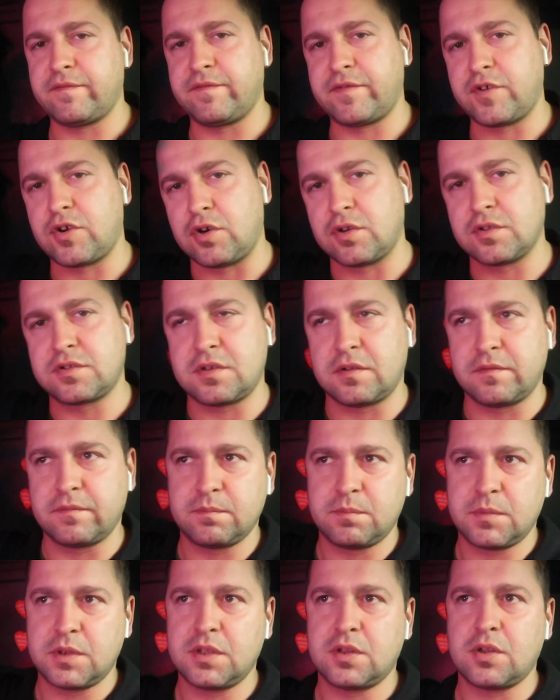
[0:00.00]

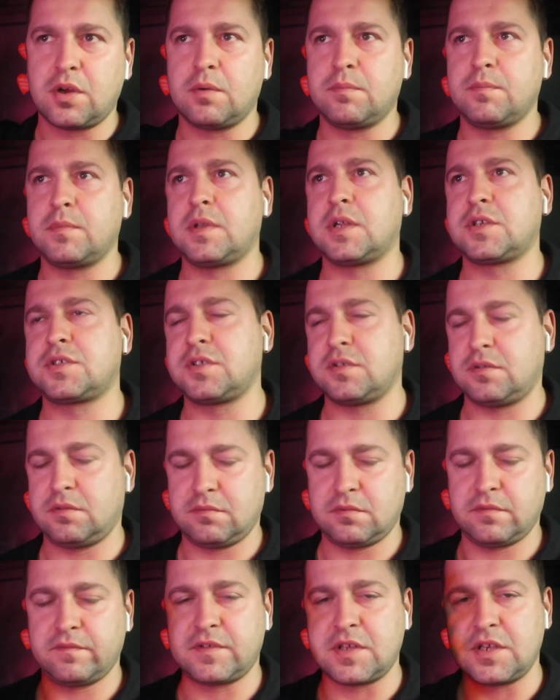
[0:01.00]
wychodzą, idą, znaczy
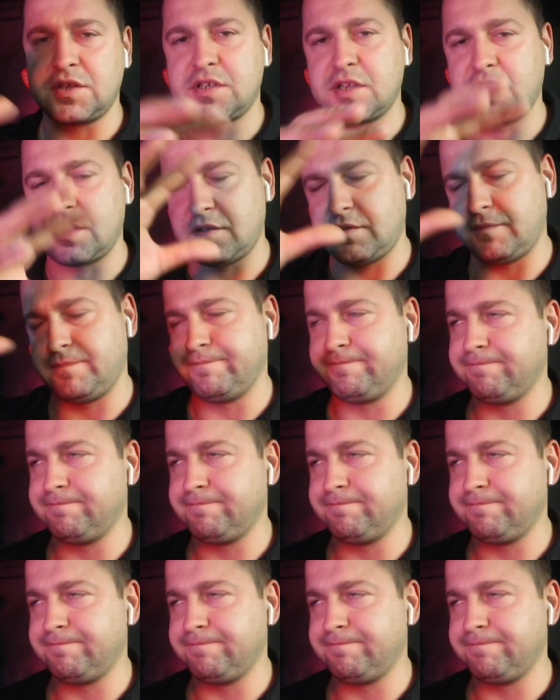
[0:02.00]
w sensie